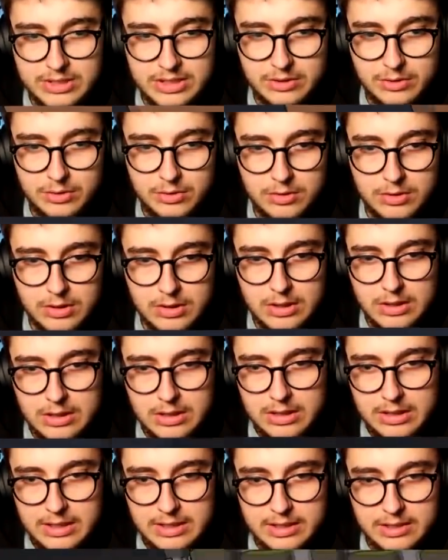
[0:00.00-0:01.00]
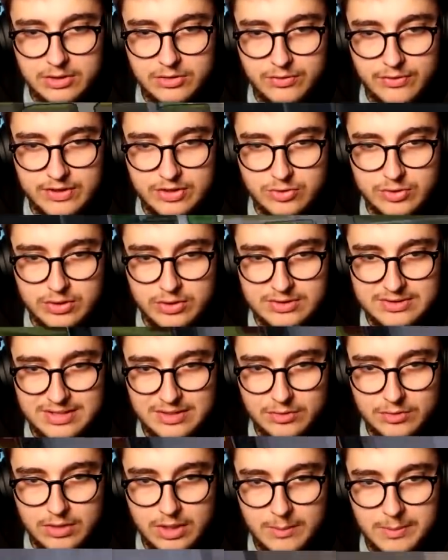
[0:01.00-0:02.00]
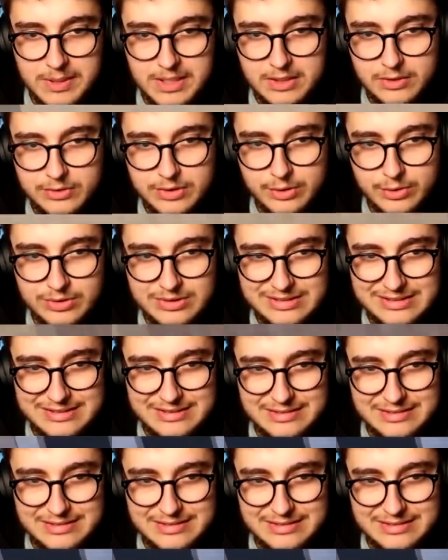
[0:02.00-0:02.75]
Diego. Et tu vas jouer dans le salon. Ah, mais il en a aussi